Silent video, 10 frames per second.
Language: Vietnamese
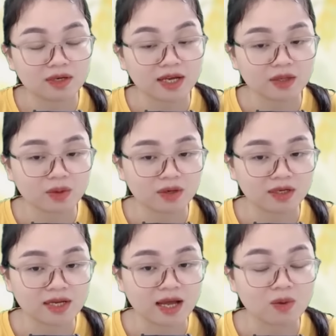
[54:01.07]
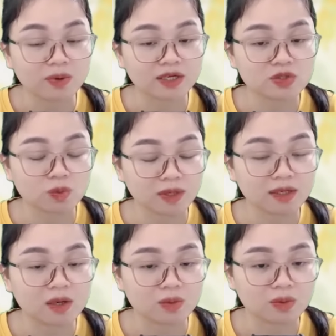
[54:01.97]
Anh còn lấy áo của anh trùm lên
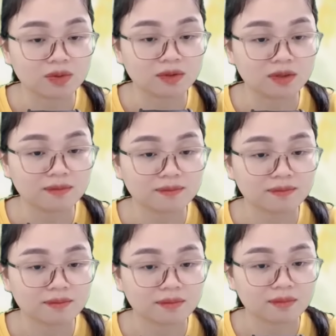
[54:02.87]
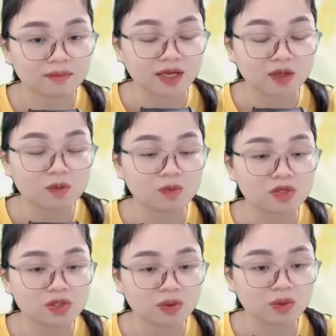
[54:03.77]
đầu cô nữa Anh không muốn
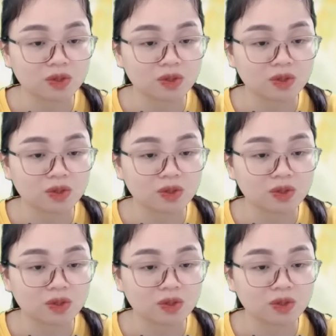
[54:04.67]
cho cô